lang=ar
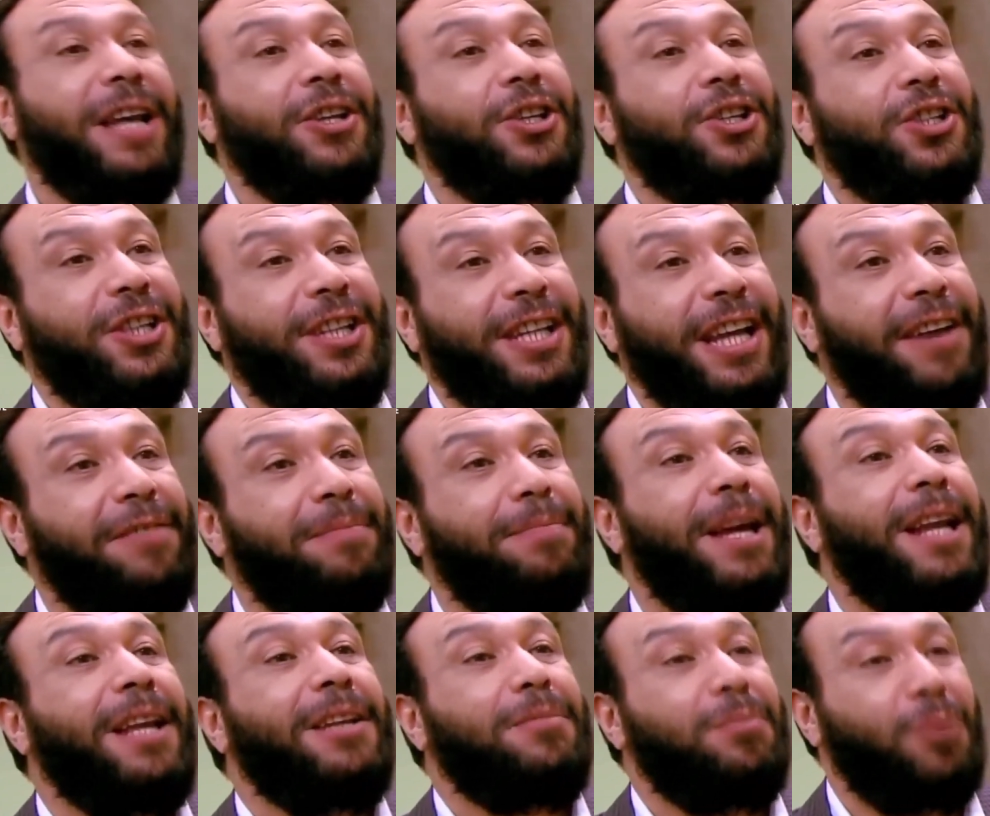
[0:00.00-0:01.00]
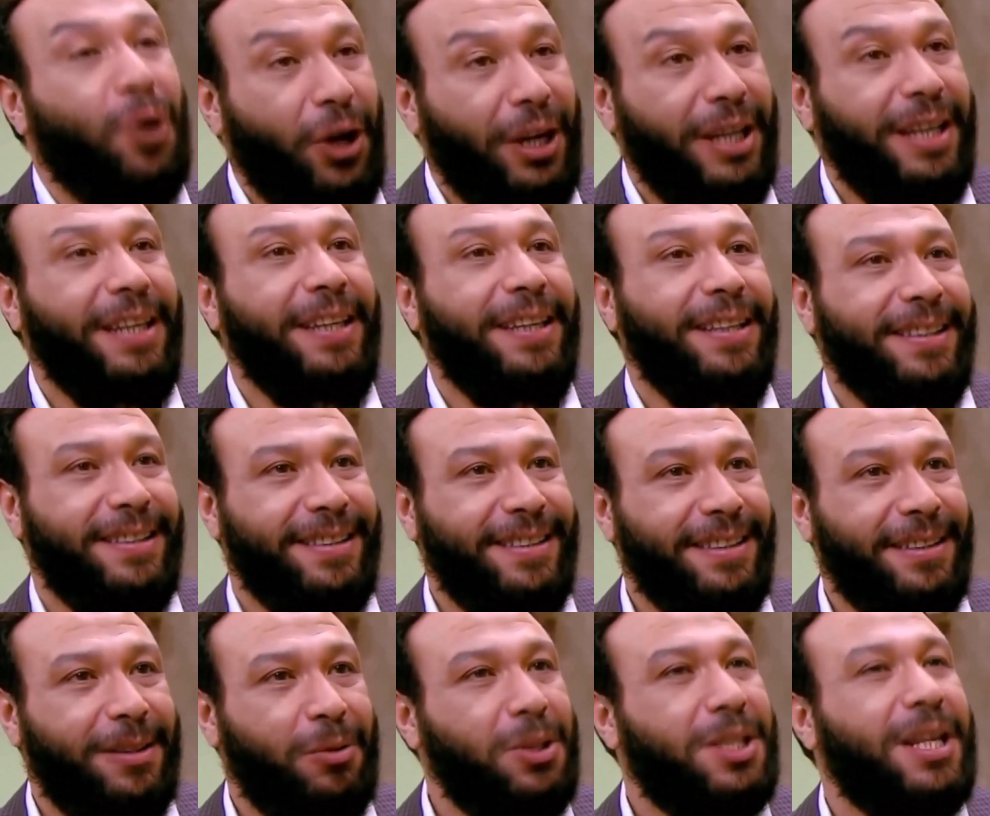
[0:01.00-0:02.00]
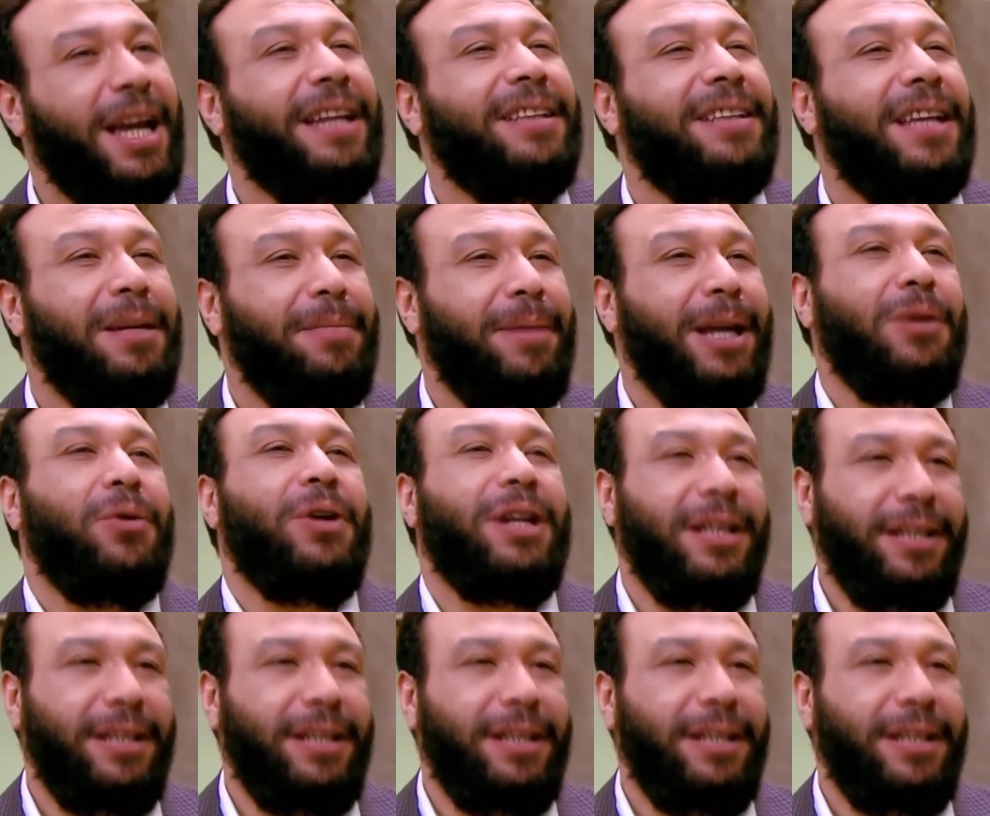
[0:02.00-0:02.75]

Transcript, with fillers: وهنشتريها في بلد محيي وساعتها يبقى